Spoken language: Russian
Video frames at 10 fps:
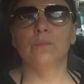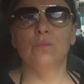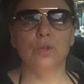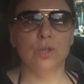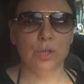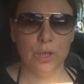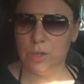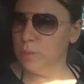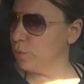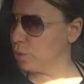Можно
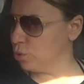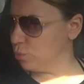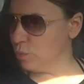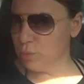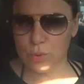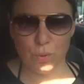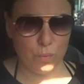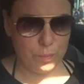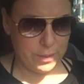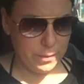найти по ключевому
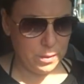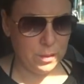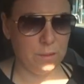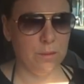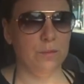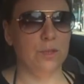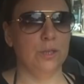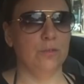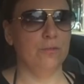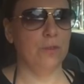слову, правильно?
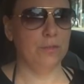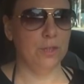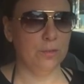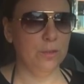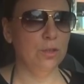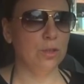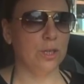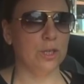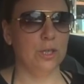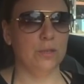Да. Во всех видео
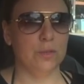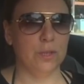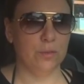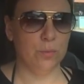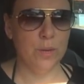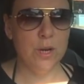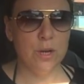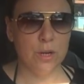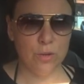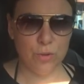отражается в основном
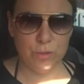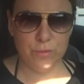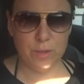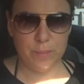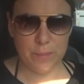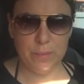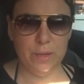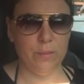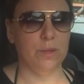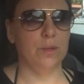ключевая
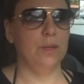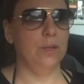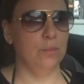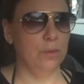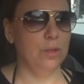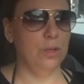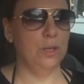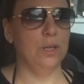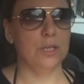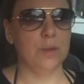проблема. И,
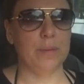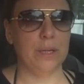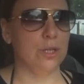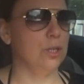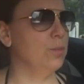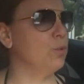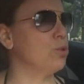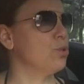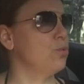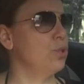и если приложить
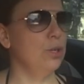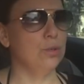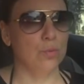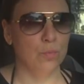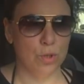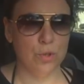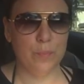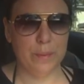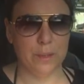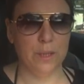немножечко усилий, то можно
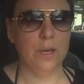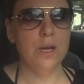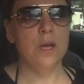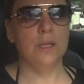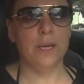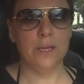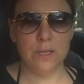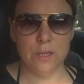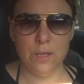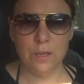вполне
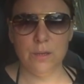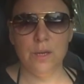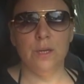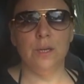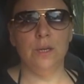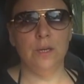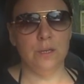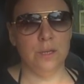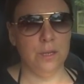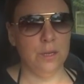найти и
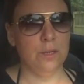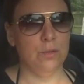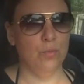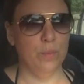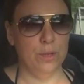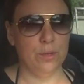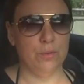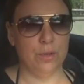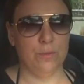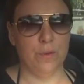не
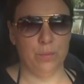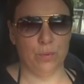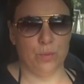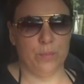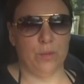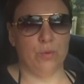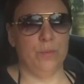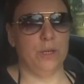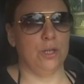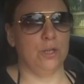дублировать этот вопрос. Потому что,
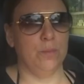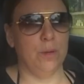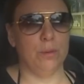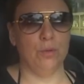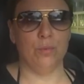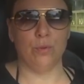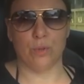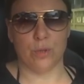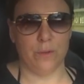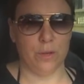мне кажется, мы об одном и
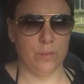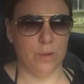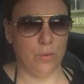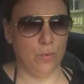том же говорим.